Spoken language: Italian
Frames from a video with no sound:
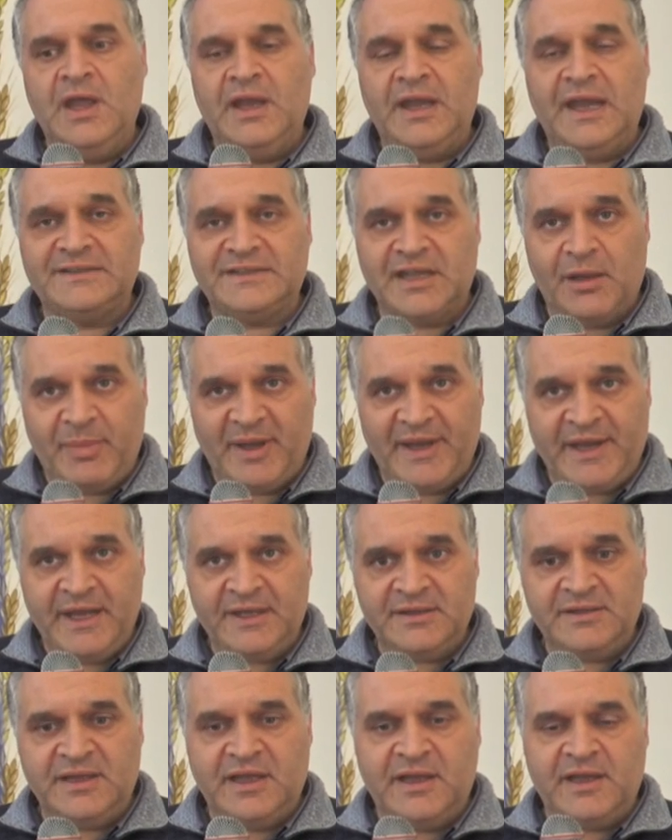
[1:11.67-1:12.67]
la
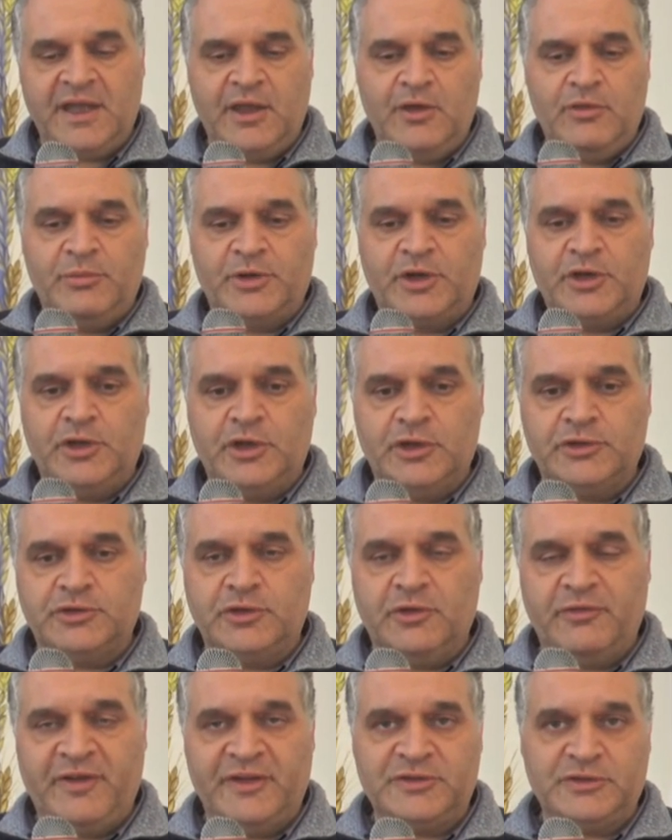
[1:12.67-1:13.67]
tapanedda che è un
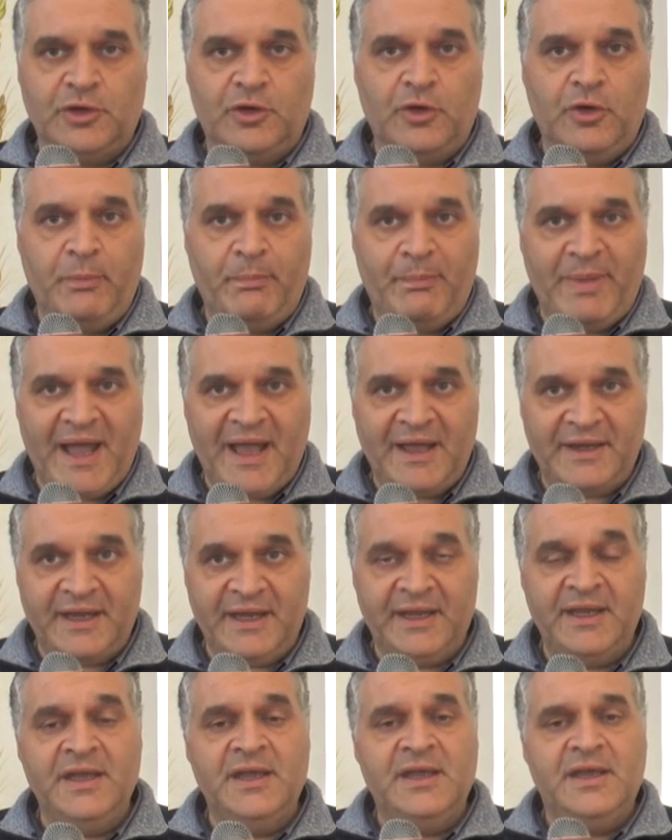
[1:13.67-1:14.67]
prodotto fatto col
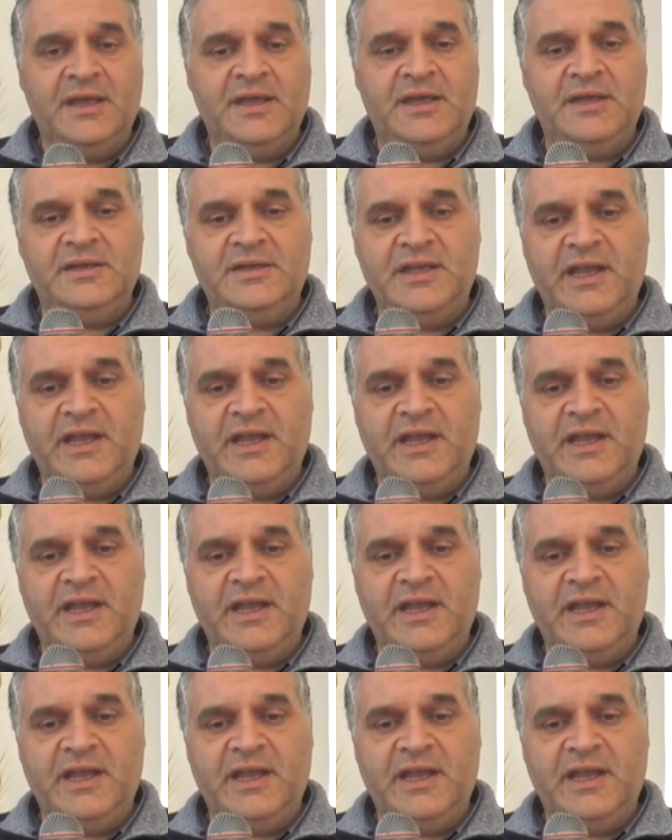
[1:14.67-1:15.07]
pane eh,